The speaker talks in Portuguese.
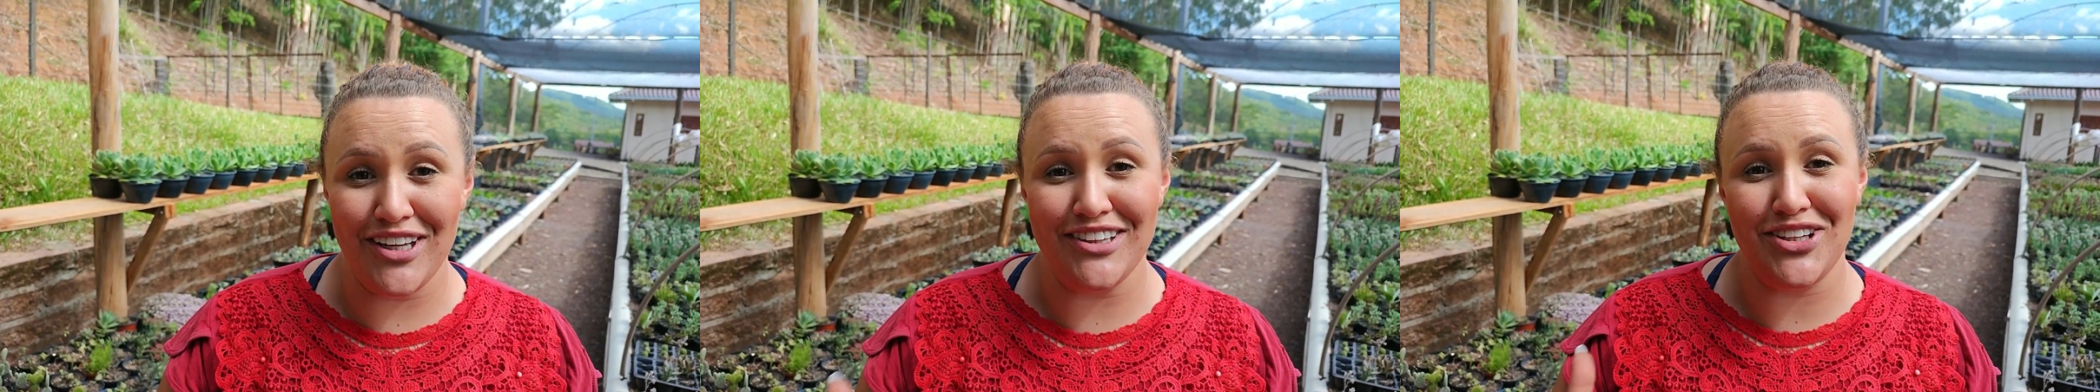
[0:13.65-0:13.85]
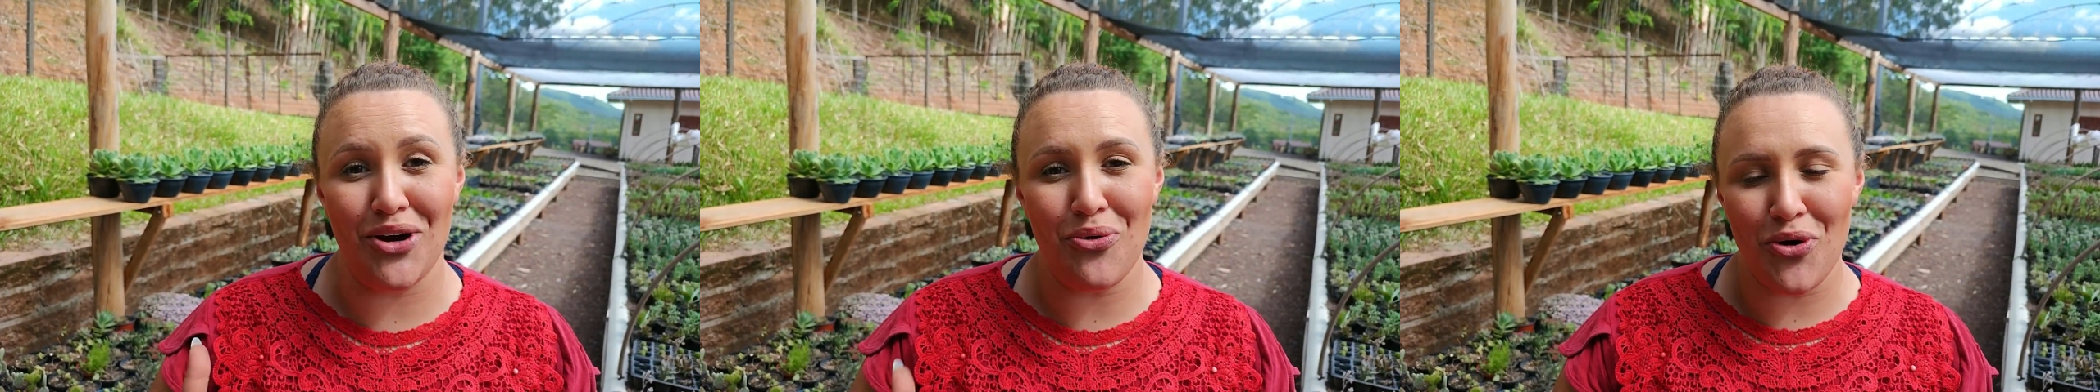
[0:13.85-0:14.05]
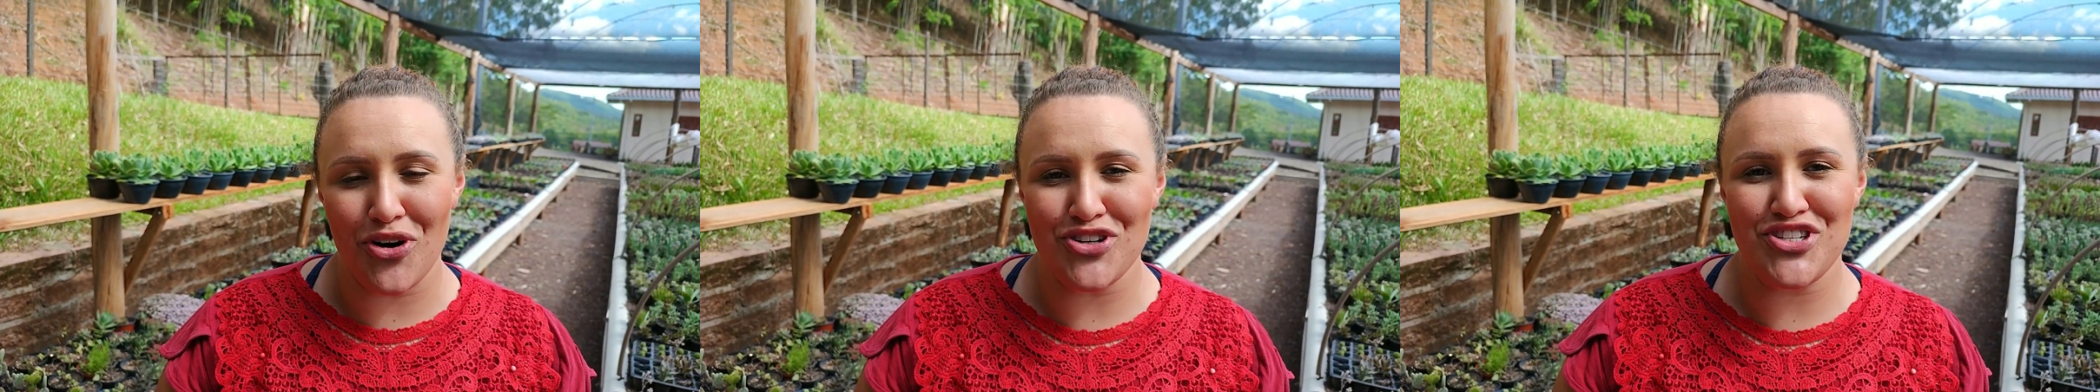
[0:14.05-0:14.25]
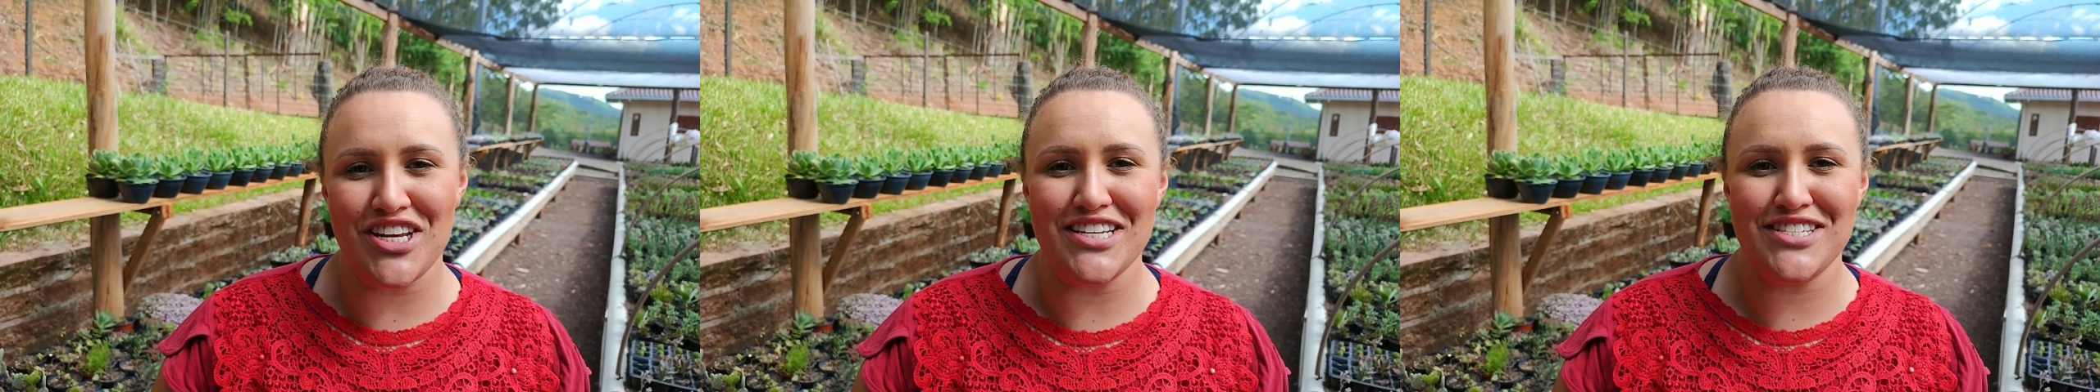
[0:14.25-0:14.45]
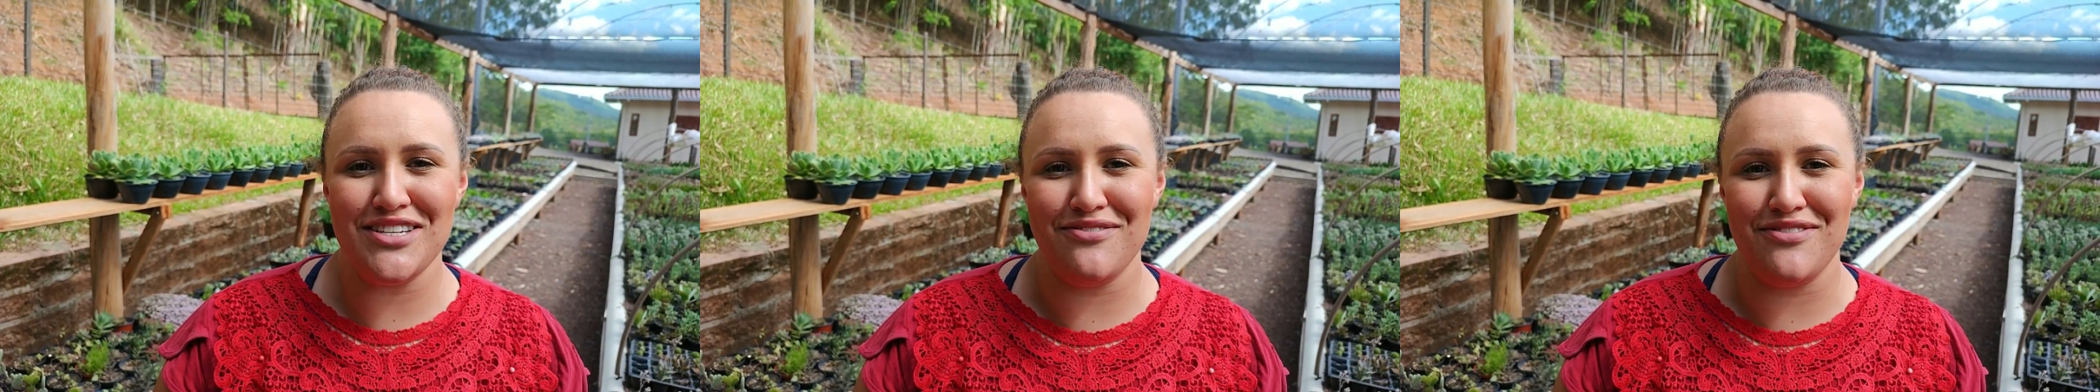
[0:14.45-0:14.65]
Então hoje
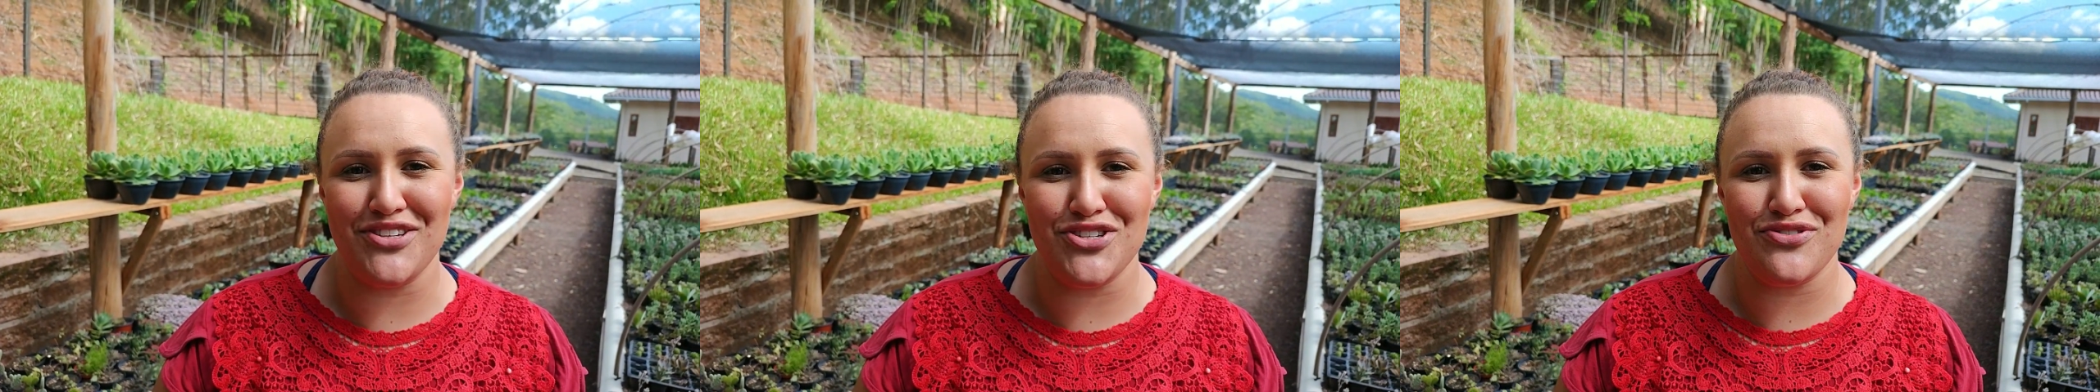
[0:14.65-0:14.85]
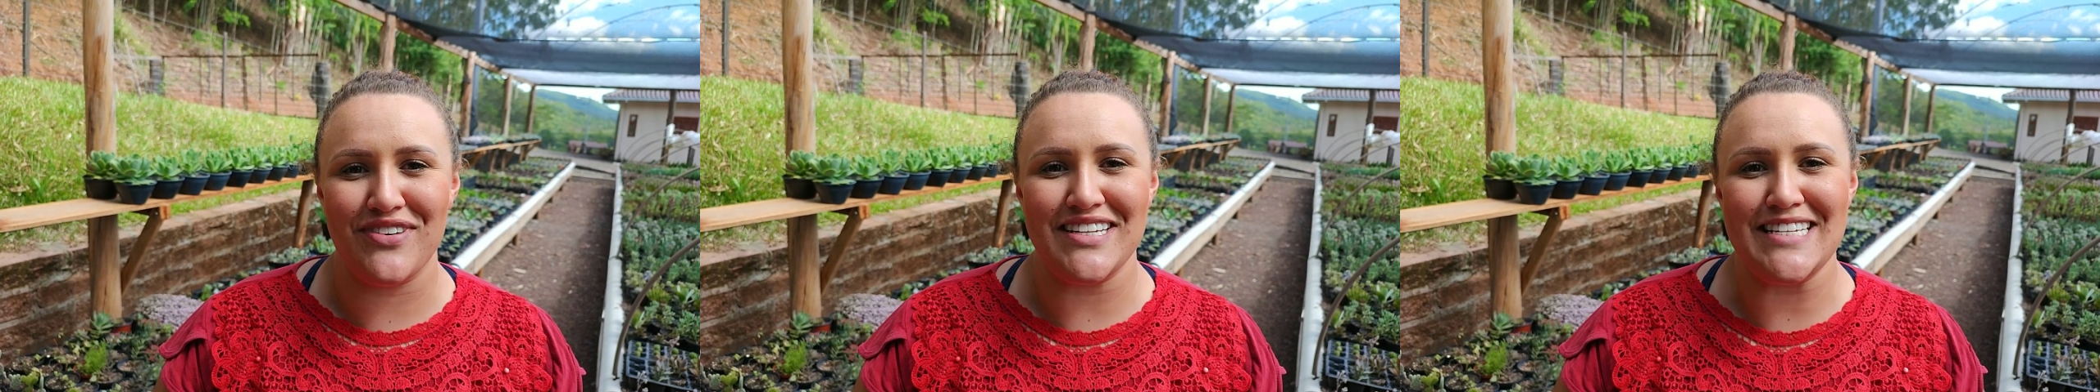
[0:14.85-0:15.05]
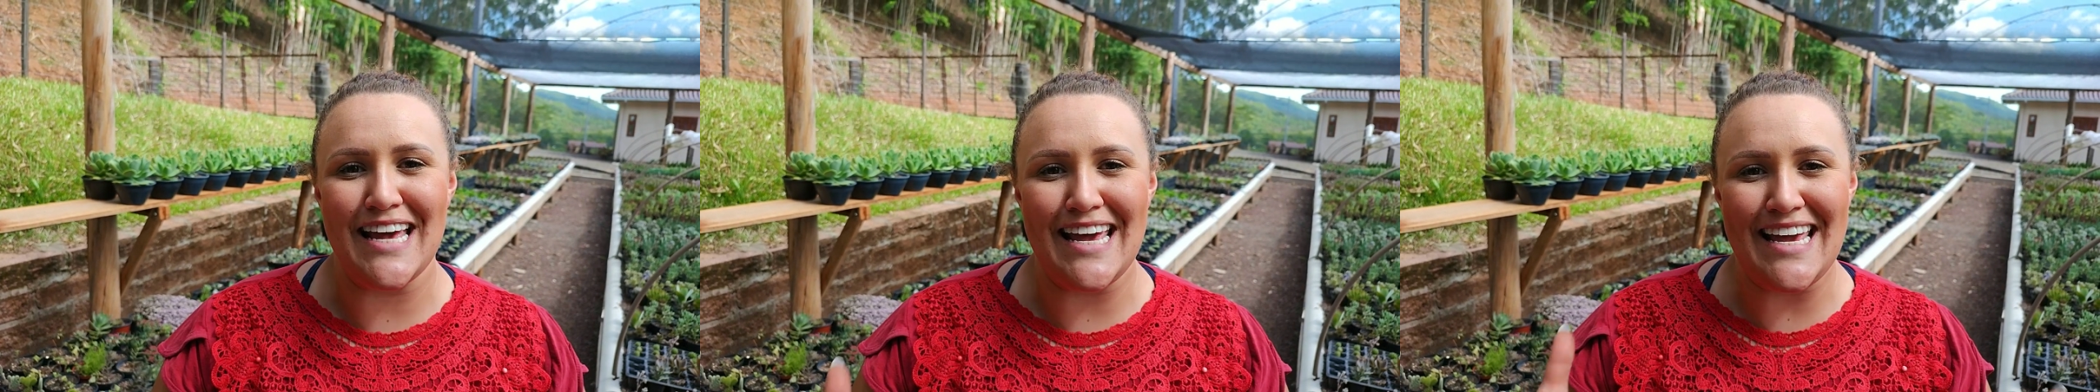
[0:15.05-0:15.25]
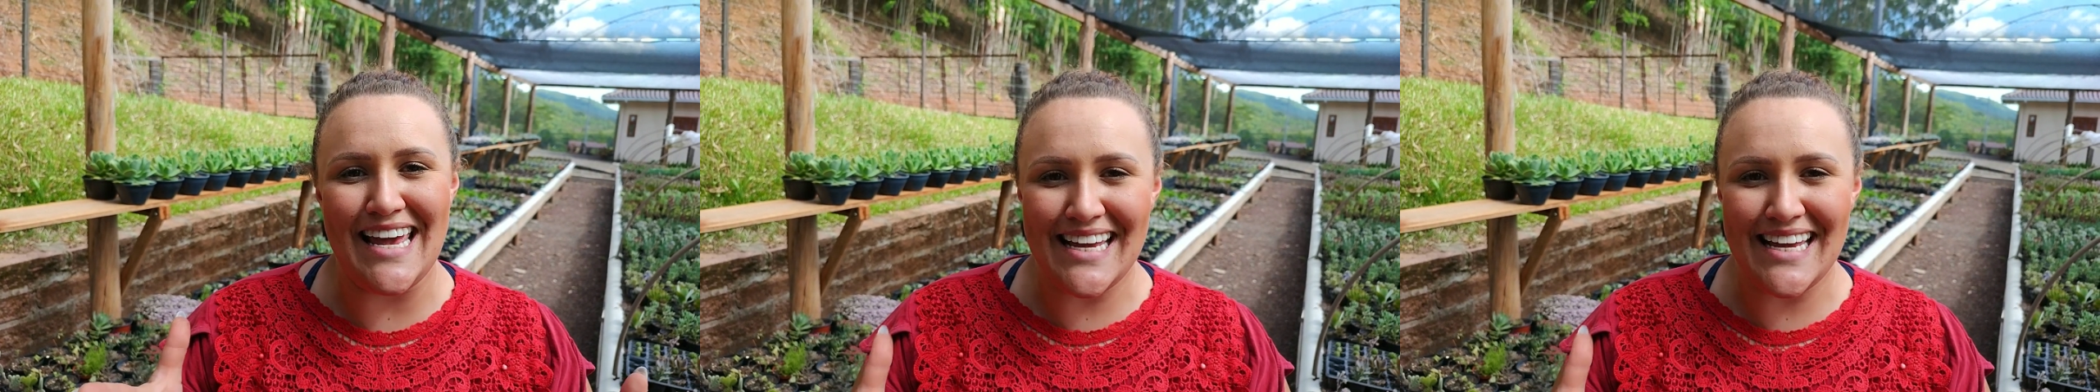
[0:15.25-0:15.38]
esse vídeo vai ser